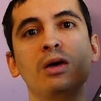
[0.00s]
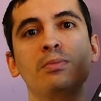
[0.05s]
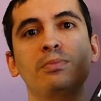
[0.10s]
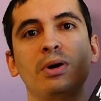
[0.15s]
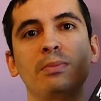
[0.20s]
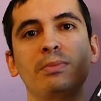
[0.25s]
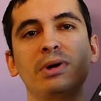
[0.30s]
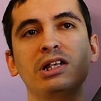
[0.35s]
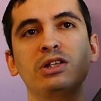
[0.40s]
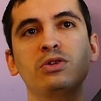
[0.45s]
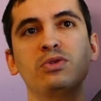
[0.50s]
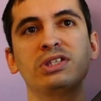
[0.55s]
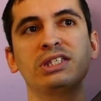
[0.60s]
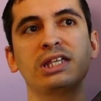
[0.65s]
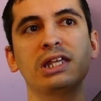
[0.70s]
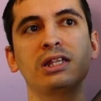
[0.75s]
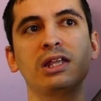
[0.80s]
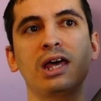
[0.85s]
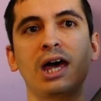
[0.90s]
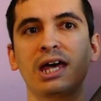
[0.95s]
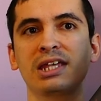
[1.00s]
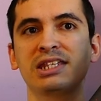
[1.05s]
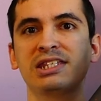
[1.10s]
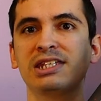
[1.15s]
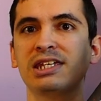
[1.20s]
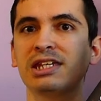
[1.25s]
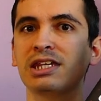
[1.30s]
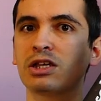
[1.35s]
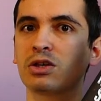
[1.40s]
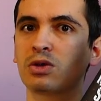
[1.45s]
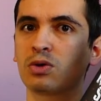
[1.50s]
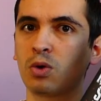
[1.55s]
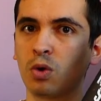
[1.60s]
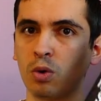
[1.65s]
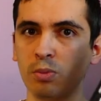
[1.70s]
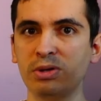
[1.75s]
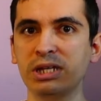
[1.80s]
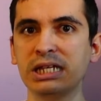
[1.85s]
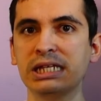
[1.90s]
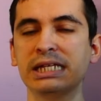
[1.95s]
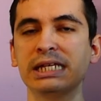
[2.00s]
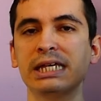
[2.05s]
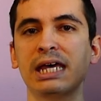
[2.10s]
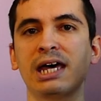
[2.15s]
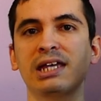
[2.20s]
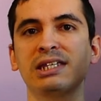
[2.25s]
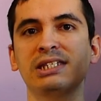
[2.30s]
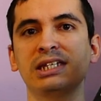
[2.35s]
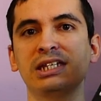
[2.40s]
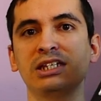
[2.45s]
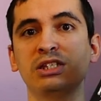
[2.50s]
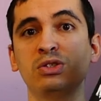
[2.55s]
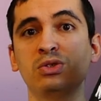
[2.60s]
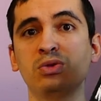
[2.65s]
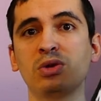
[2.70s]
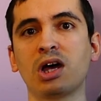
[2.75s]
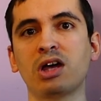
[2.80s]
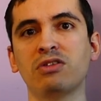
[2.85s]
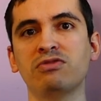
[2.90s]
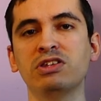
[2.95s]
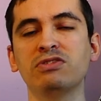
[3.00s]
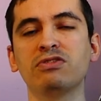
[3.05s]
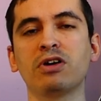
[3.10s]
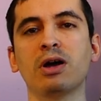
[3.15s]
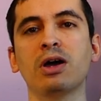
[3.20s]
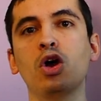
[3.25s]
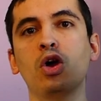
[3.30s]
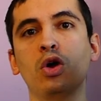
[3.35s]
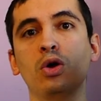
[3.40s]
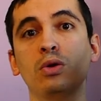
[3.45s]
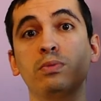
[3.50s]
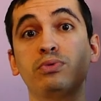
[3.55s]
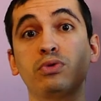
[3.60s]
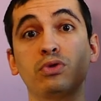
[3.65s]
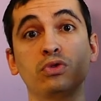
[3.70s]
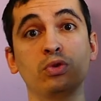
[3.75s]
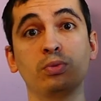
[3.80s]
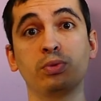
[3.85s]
pas mal de scènes assez compliquées, assez dures à vivre euh, pour nos